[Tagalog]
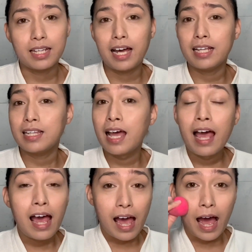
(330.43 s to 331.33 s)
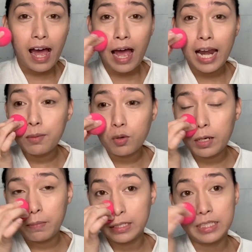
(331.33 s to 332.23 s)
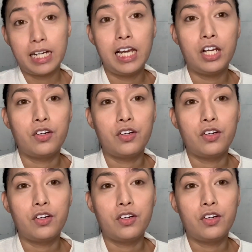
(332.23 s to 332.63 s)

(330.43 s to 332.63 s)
At alam ko naman sa sarili ko